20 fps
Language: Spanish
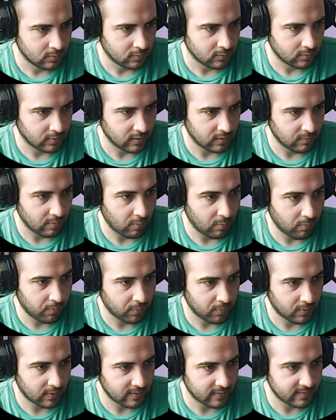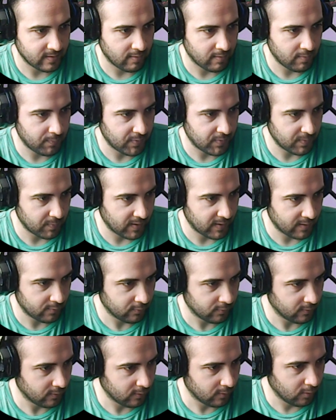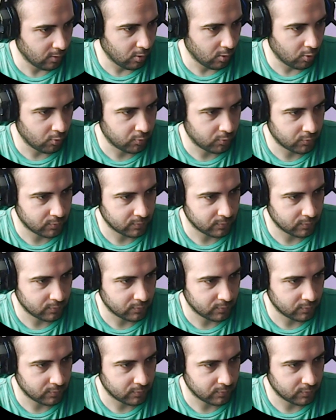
Ok, vamos por la llave primero. ¡Oh!